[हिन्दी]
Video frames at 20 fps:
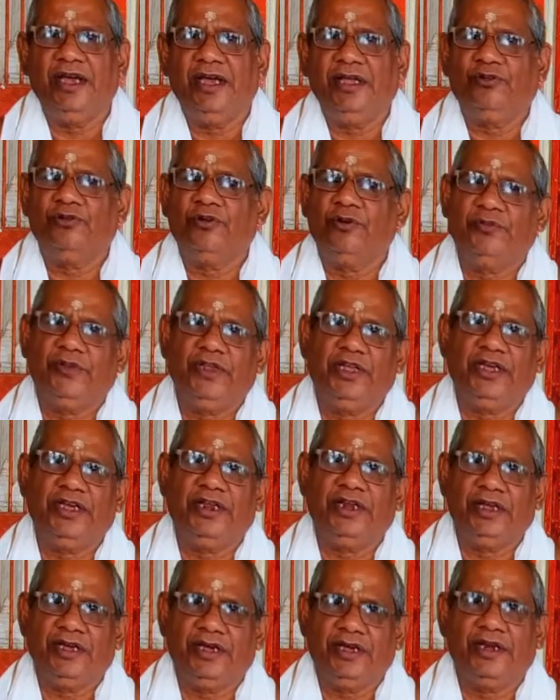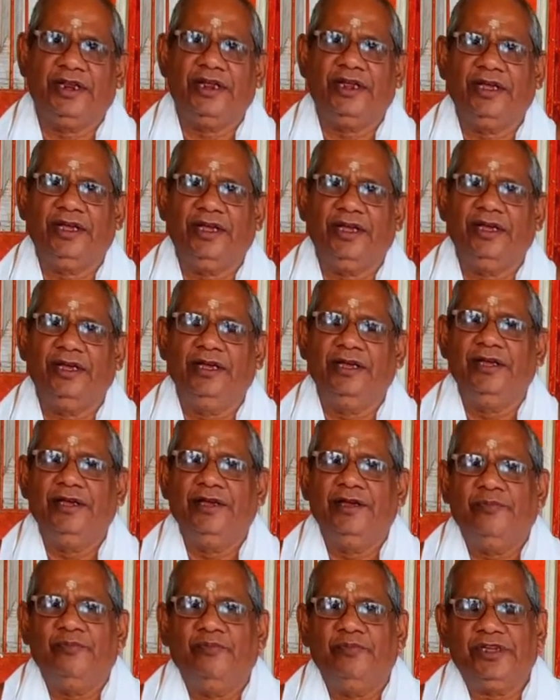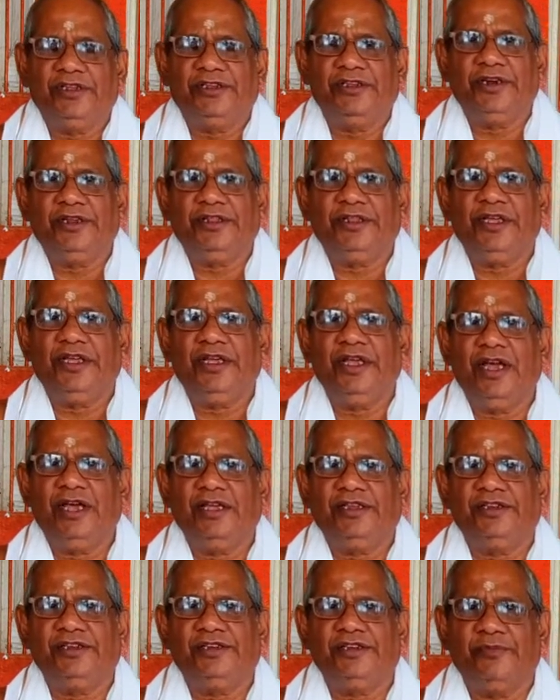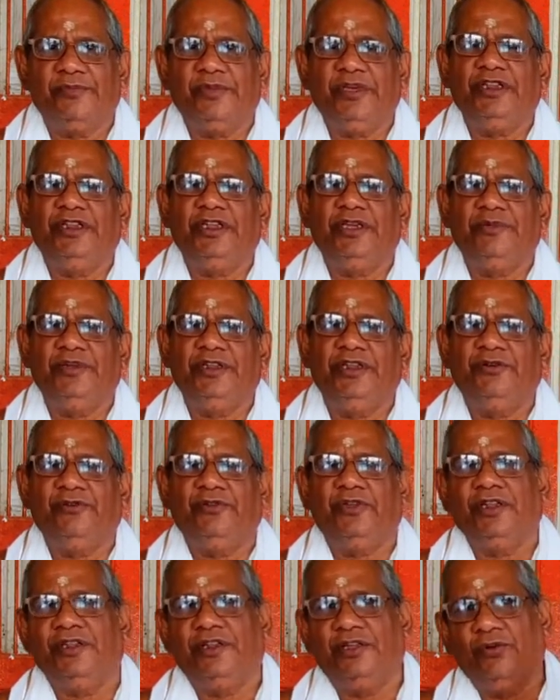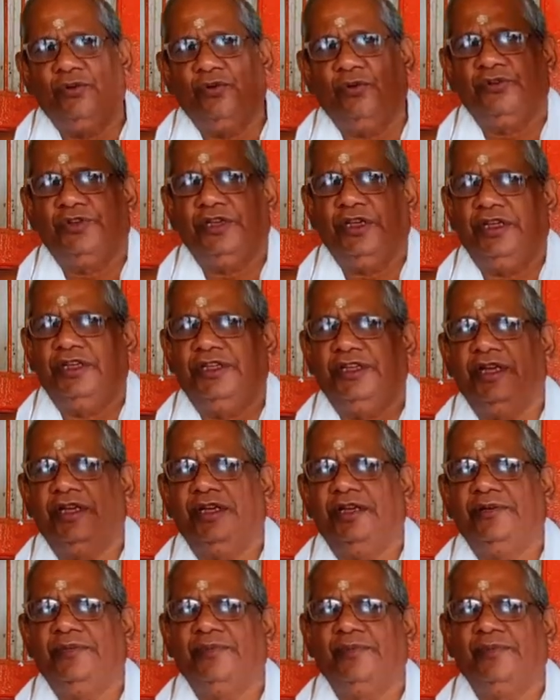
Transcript: है तो हम देख रेख करेंगे बसरते यहाँ से सभी देवी देवता देवलोक चले जाएँ